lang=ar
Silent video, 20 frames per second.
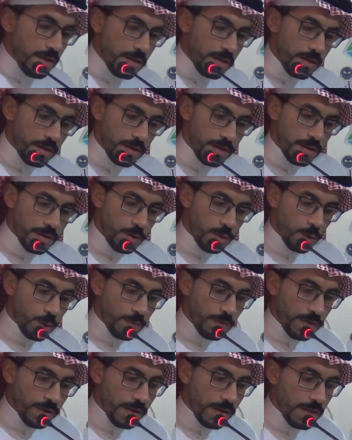آه،
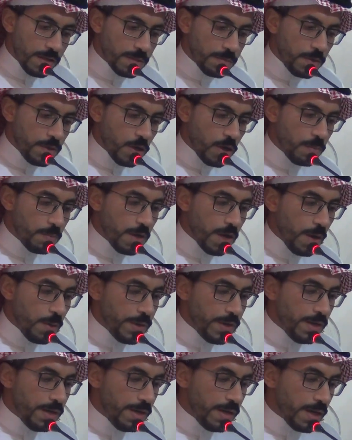الحروفيات بحكم
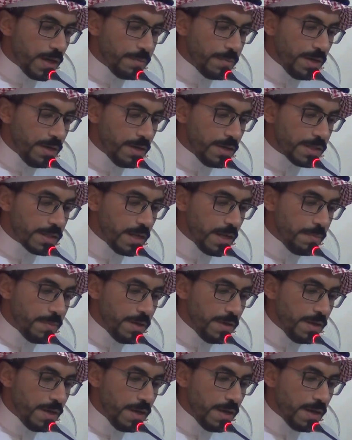الهوية العربية
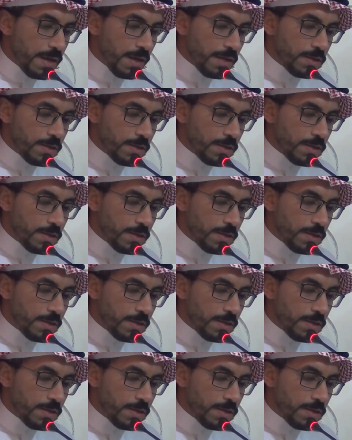الإسلامية